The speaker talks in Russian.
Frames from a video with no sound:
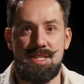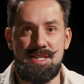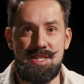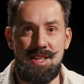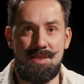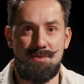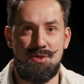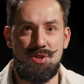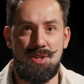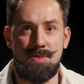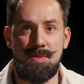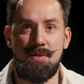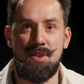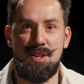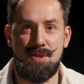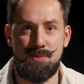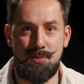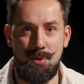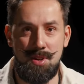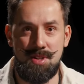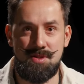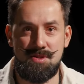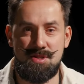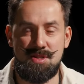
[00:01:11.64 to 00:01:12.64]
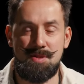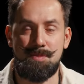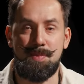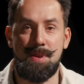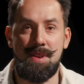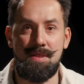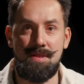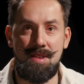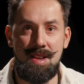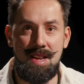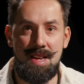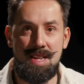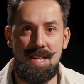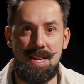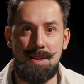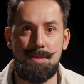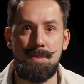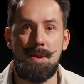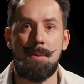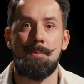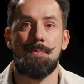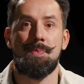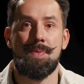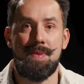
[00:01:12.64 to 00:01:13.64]
с тем, чтобы воспользоваться
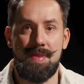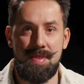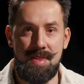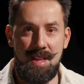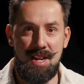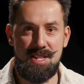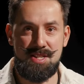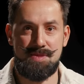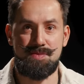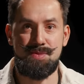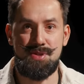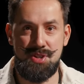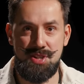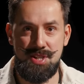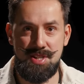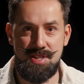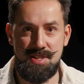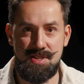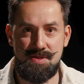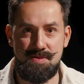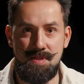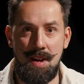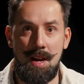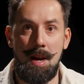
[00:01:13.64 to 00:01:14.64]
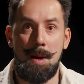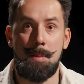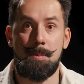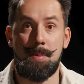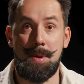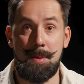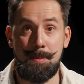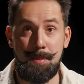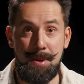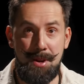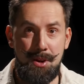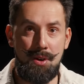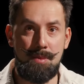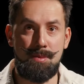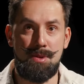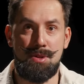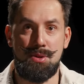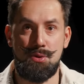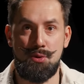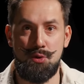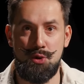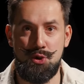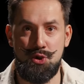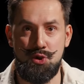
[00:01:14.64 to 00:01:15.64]
привилегиями нацменьшинств при приеме
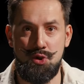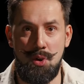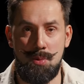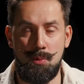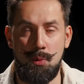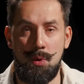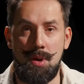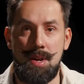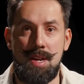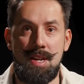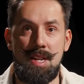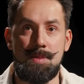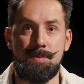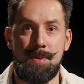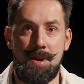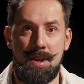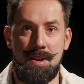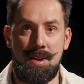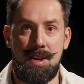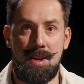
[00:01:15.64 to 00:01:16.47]
на учебу или при